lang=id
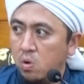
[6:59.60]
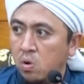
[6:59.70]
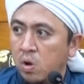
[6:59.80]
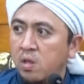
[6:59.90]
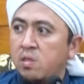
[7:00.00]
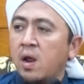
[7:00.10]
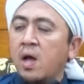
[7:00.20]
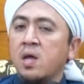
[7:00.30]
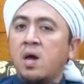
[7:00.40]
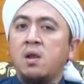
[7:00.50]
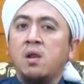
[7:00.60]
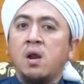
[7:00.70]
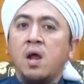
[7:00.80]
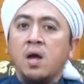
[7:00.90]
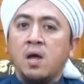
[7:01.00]
diterangkan
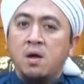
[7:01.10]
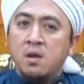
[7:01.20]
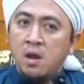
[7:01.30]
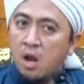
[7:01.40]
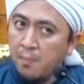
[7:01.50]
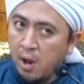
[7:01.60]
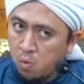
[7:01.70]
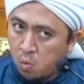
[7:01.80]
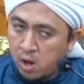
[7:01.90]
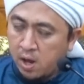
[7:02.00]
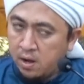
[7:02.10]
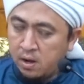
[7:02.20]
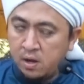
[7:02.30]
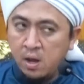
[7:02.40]
neraka di dalam Al-Quran